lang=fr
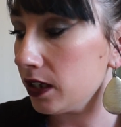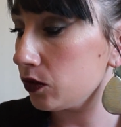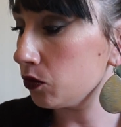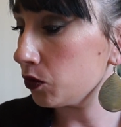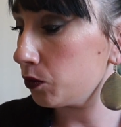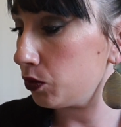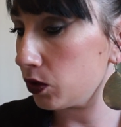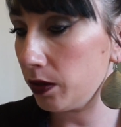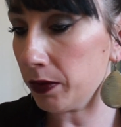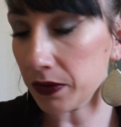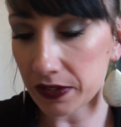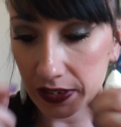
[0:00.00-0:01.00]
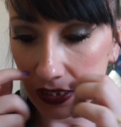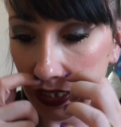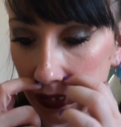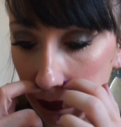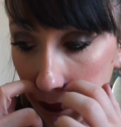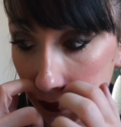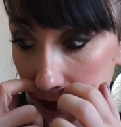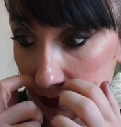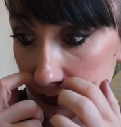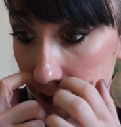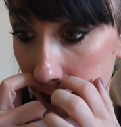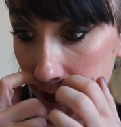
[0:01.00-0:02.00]
Donc pour commencer, euh, je
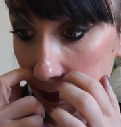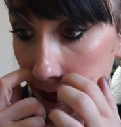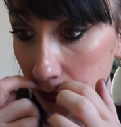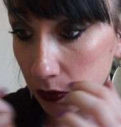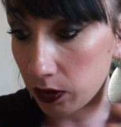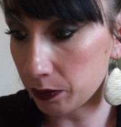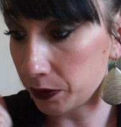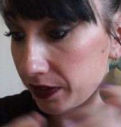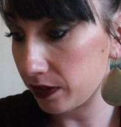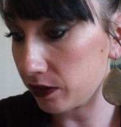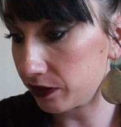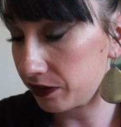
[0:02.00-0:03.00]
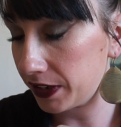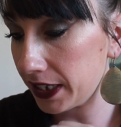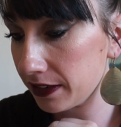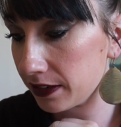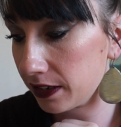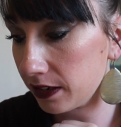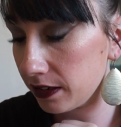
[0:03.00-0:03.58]
je sais même pas par où commencer en fait,